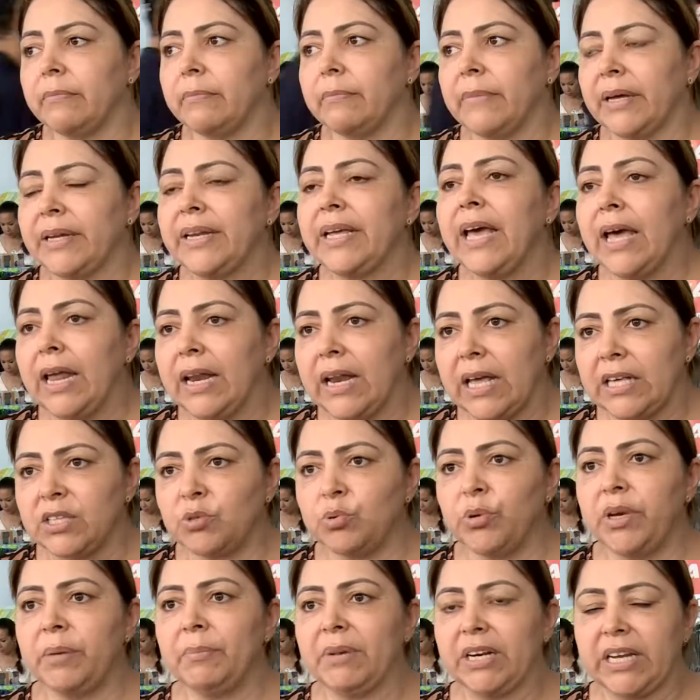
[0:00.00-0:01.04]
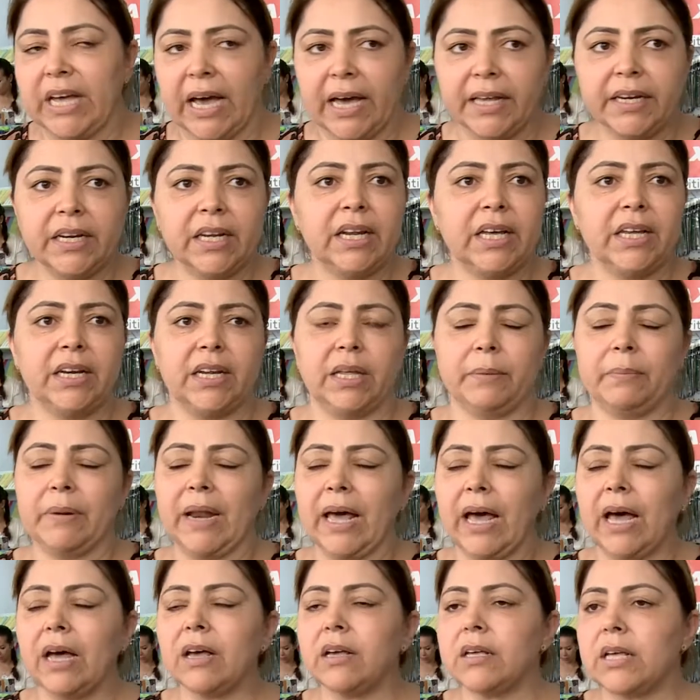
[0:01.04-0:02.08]
معناها الاسوام اللي عندنا لهنا
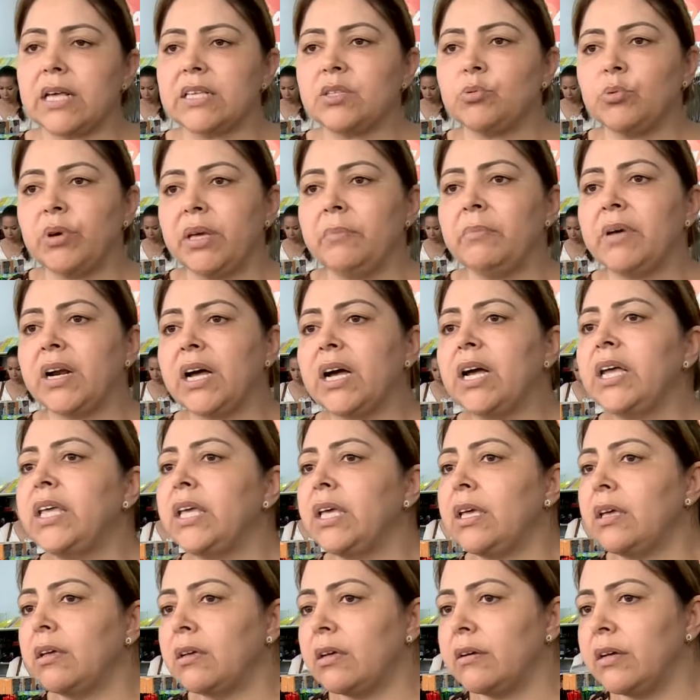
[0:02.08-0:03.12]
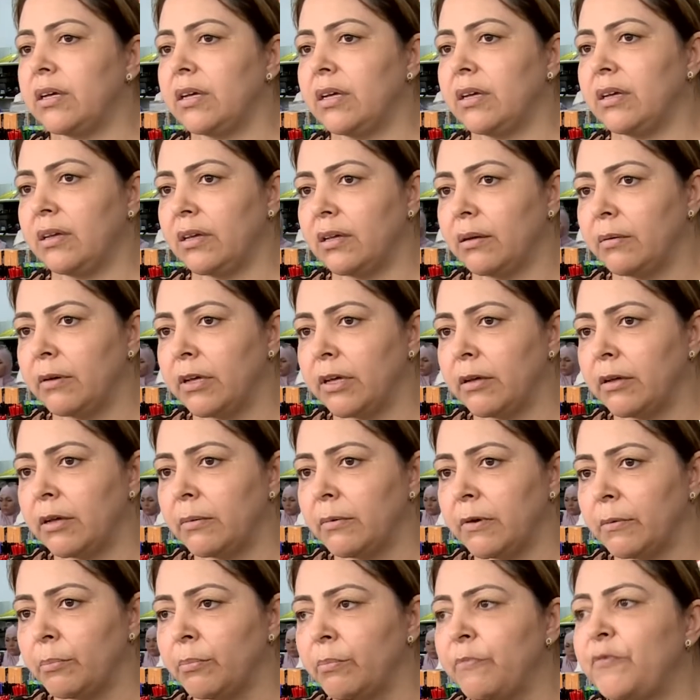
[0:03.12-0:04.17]
بالحق اسوام راهي آه،
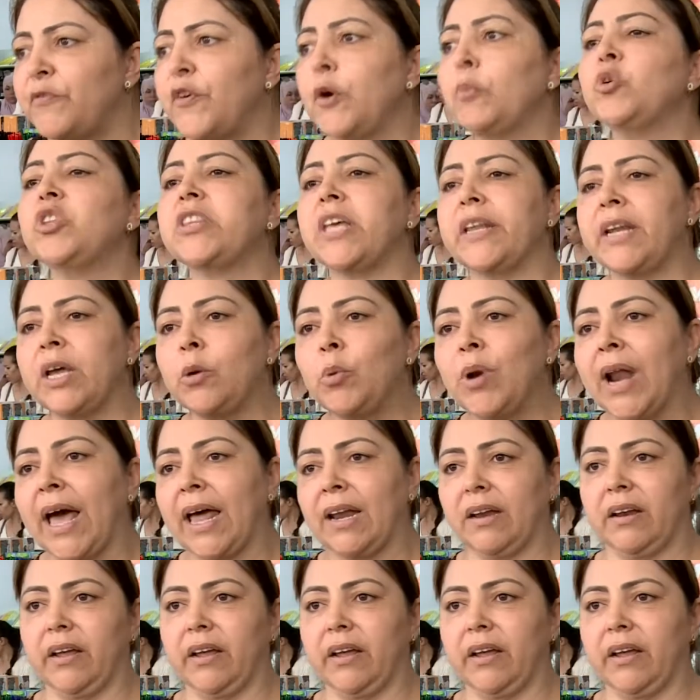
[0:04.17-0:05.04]
في المتناول على